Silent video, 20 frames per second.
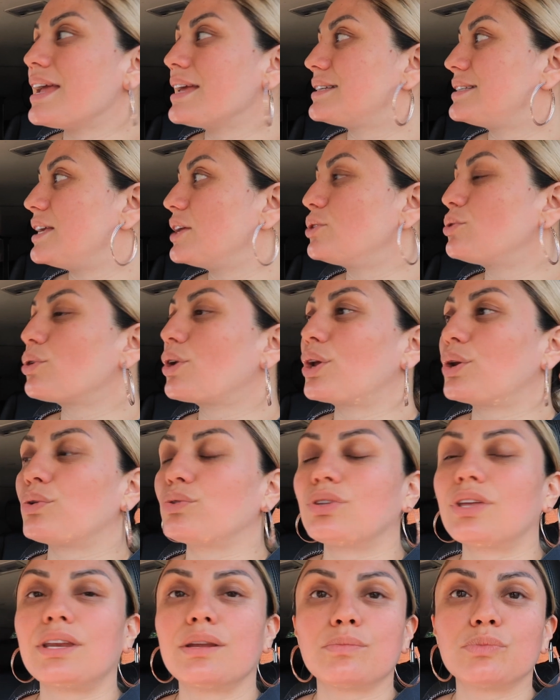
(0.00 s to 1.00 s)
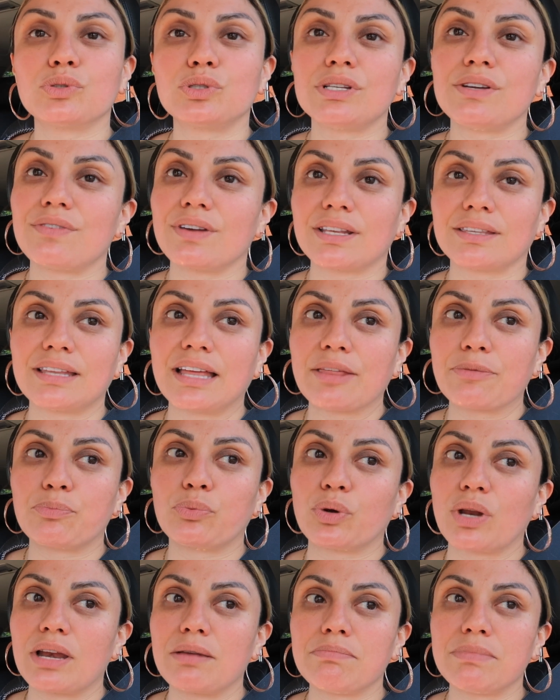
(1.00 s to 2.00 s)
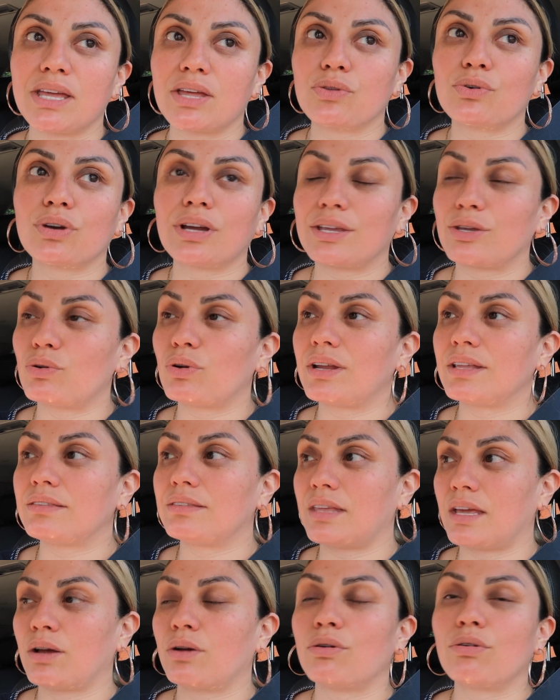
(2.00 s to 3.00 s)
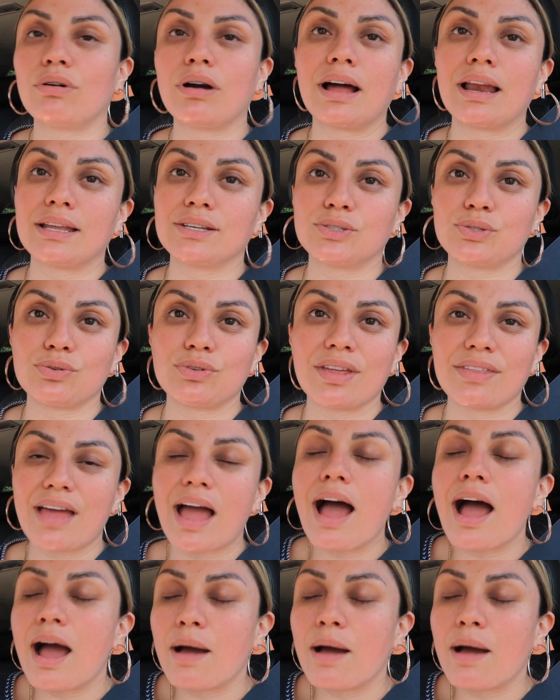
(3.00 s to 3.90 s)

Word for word: Siento que no tenemos libertad por el miedo que yo le tengo a la ciudad.